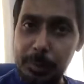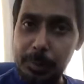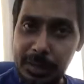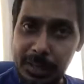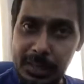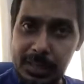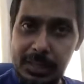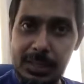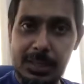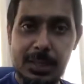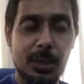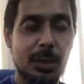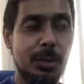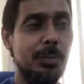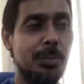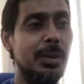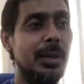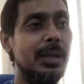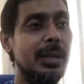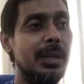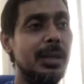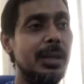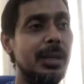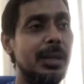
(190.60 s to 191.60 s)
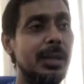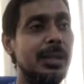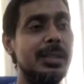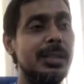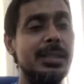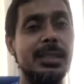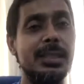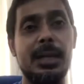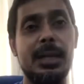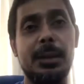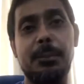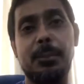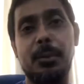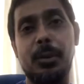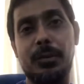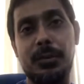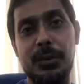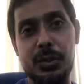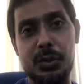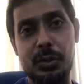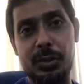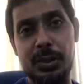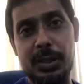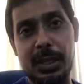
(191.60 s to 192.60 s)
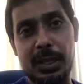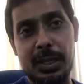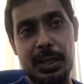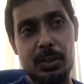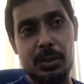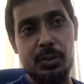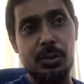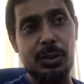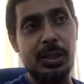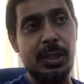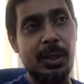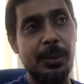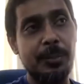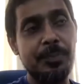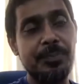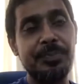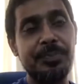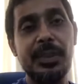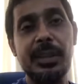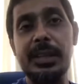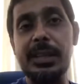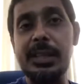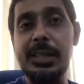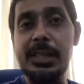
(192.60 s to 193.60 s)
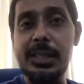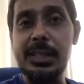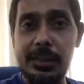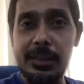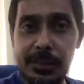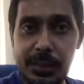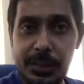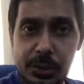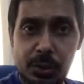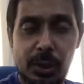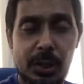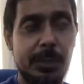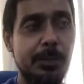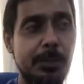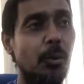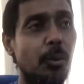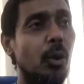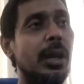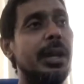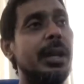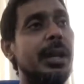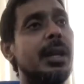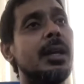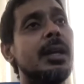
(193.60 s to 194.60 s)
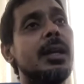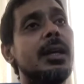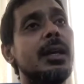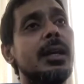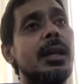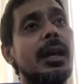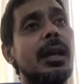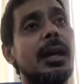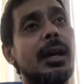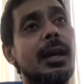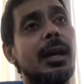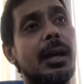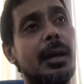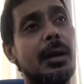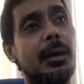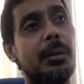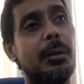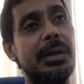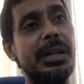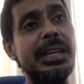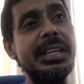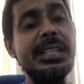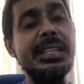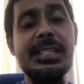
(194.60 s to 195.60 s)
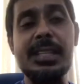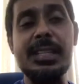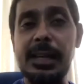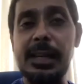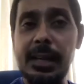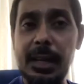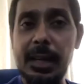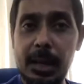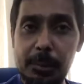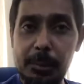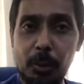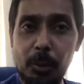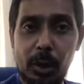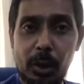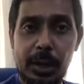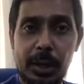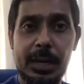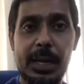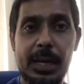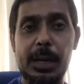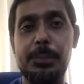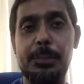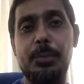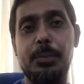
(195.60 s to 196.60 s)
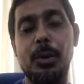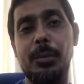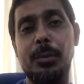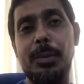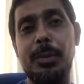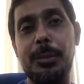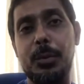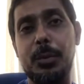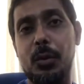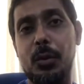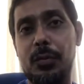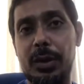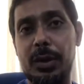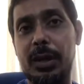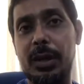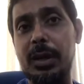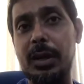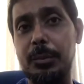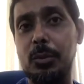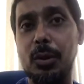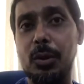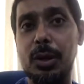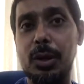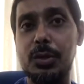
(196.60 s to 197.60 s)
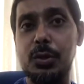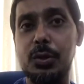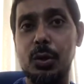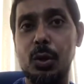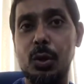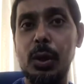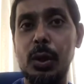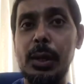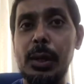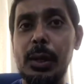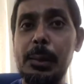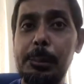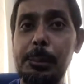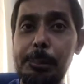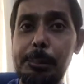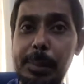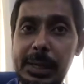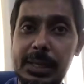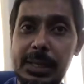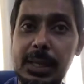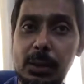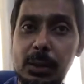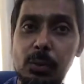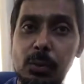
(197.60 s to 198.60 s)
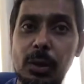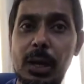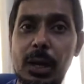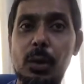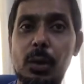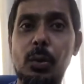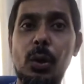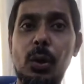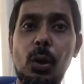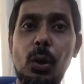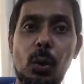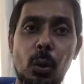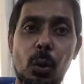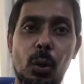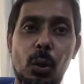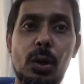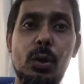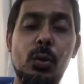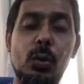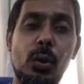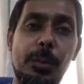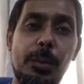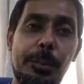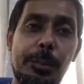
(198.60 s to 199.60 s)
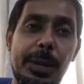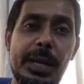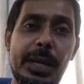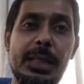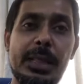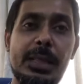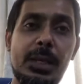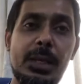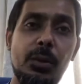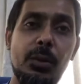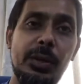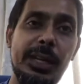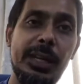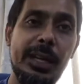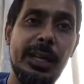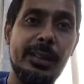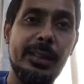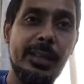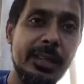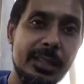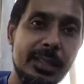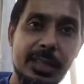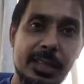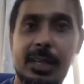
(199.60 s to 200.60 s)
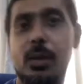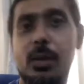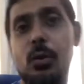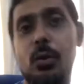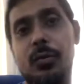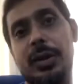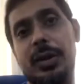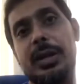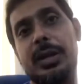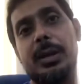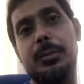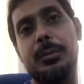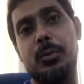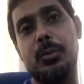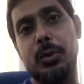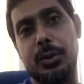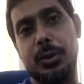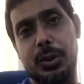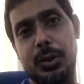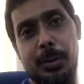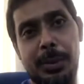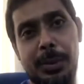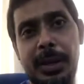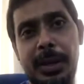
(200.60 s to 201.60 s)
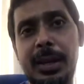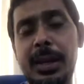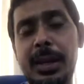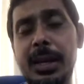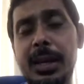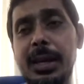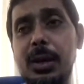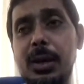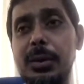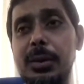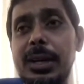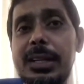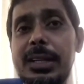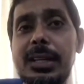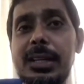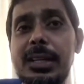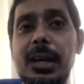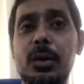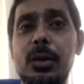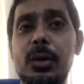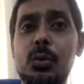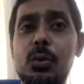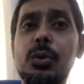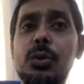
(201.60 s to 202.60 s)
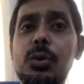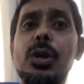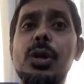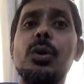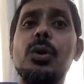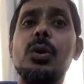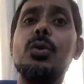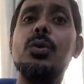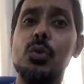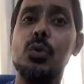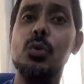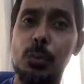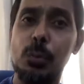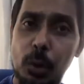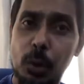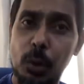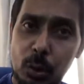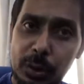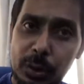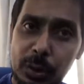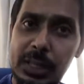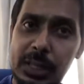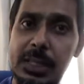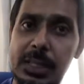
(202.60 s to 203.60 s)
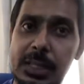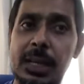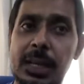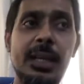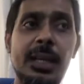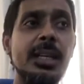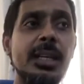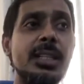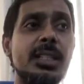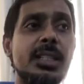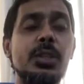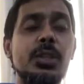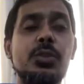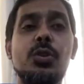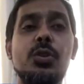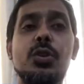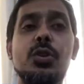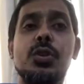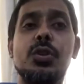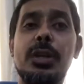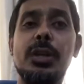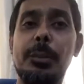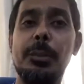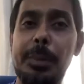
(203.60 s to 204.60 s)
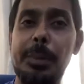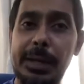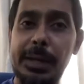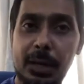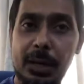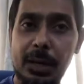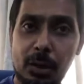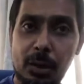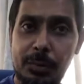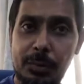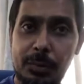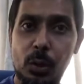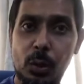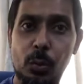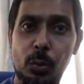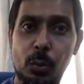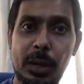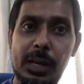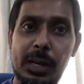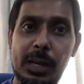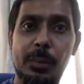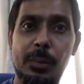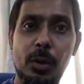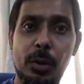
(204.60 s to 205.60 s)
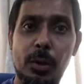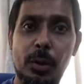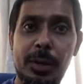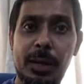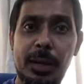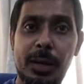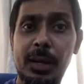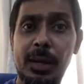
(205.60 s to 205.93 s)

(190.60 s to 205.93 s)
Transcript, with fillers: মেনে নিতে হবে যে যার প্রফেশন থেকে যদি ইন্ডিভিজুয়ালি বলেন ইন্টারনাল বলেন এই প্রবলেমটা ওভারকাম করার জন্য পার্টিকুলার ওই লোক ওই ব্যক্তি ওই অ্যাথলেটটাকে ওভারকাম করতে হবে কারণ এটা টুডে হোক টুমোরো হোক এটা সিচুয়েশনটা বেটার হবে ওভারকাম হবে